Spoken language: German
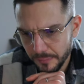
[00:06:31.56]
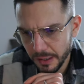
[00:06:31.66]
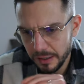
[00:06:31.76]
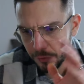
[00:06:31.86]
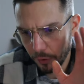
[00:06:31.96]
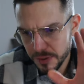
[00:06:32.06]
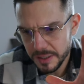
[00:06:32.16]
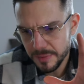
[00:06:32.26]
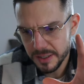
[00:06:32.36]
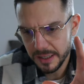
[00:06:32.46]

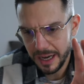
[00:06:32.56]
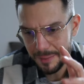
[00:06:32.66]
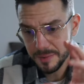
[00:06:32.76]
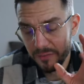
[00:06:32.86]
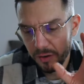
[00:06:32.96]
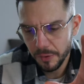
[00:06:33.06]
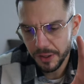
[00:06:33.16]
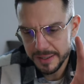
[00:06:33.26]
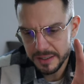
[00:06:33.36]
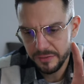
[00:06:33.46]
79 äh, Carbs,
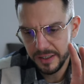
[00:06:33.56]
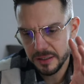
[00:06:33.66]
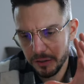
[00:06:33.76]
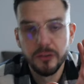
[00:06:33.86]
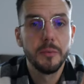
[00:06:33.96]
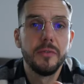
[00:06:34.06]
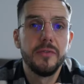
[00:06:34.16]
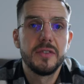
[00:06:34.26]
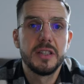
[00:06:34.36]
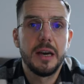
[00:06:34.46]
35 Fette,
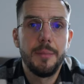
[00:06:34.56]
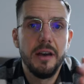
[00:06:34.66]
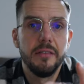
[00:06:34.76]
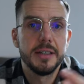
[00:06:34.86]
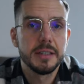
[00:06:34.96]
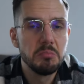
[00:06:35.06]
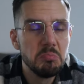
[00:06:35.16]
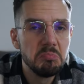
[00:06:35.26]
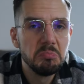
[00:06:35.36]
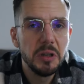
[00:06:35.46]
55 Gramm Eiweiß.
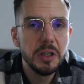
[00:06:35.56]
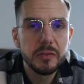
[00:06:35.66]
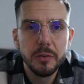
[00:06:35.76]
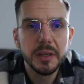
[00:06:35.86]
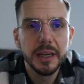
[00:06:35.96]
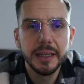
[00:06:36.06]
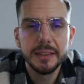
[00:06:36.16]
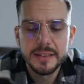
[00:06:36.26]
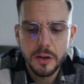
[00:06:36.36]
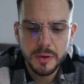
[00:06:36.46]
Ist für mich
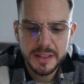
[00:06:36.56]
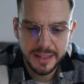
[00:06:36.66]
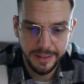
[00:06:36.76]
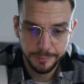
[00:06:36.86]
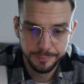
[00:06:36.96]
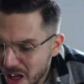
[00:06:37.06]
eigentlich ein sauberes Ding.